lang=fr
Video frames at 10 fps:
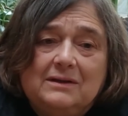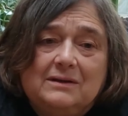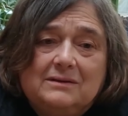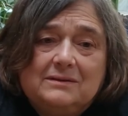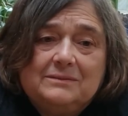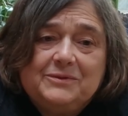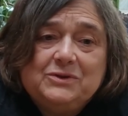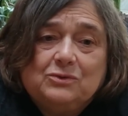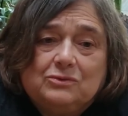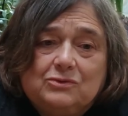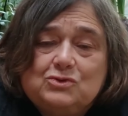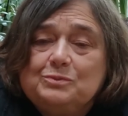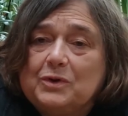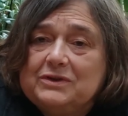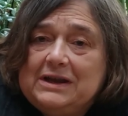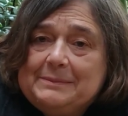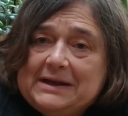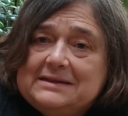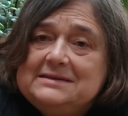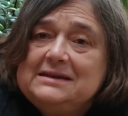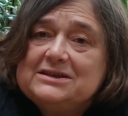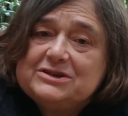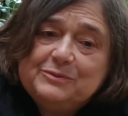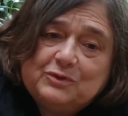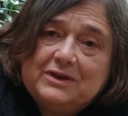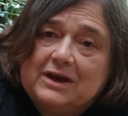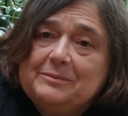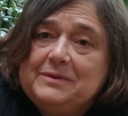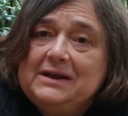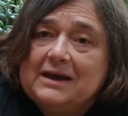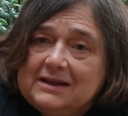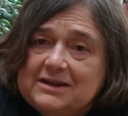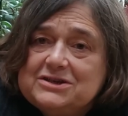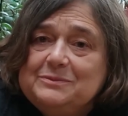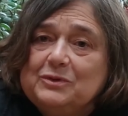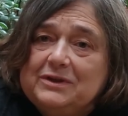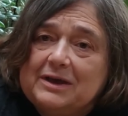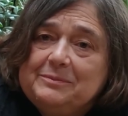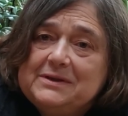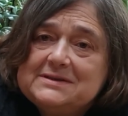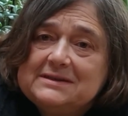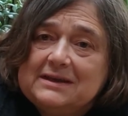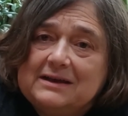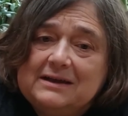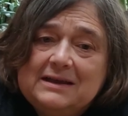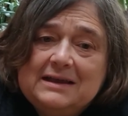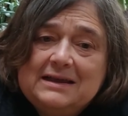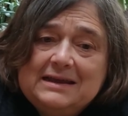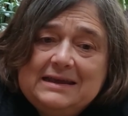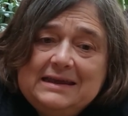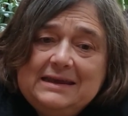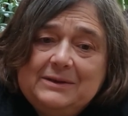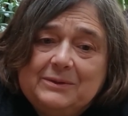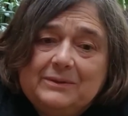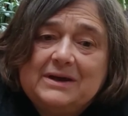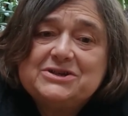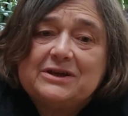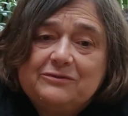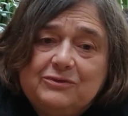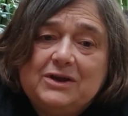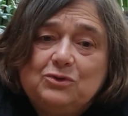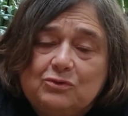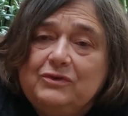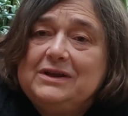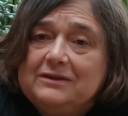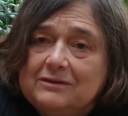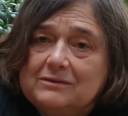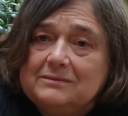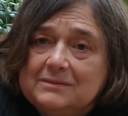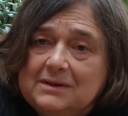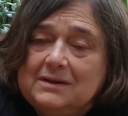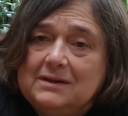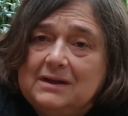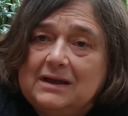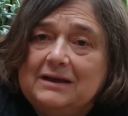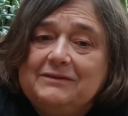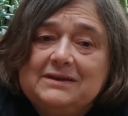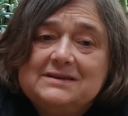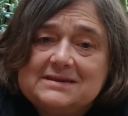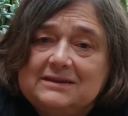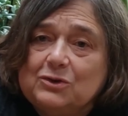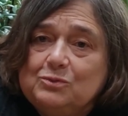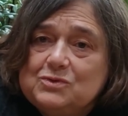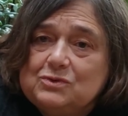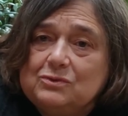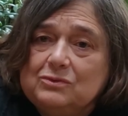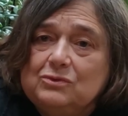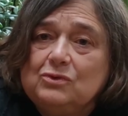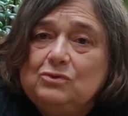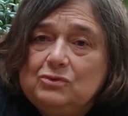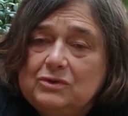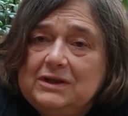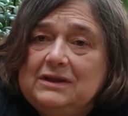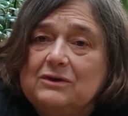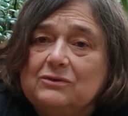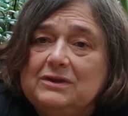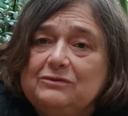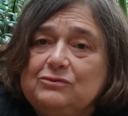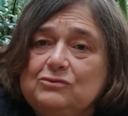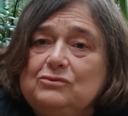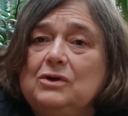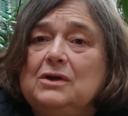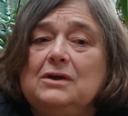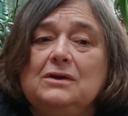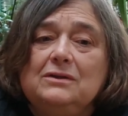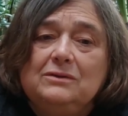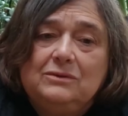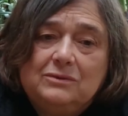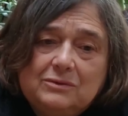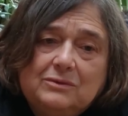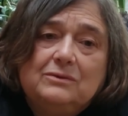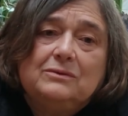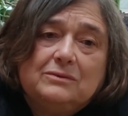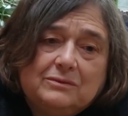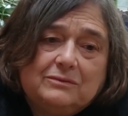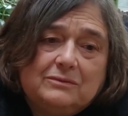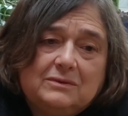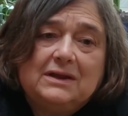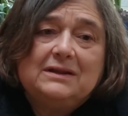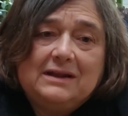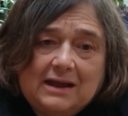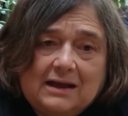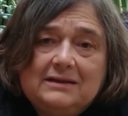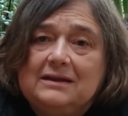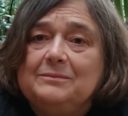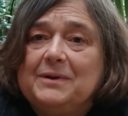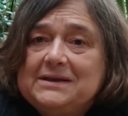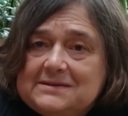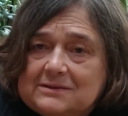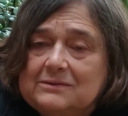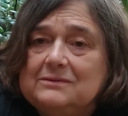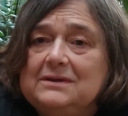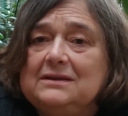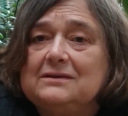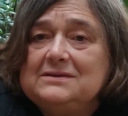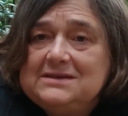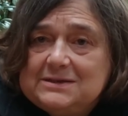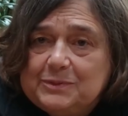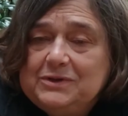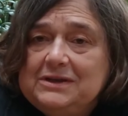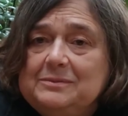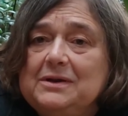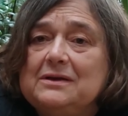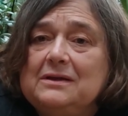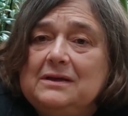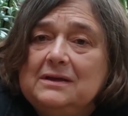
Euh, puis de, supporter la maladie, la chimiothérapie, l'arrêt de la chimiothérapie, etc. Et euh, à chaque fois, il trouvait le temps, avec des interruptions, de nous donner des rendez-vous, d'être là, d'être présent, d'être disponible,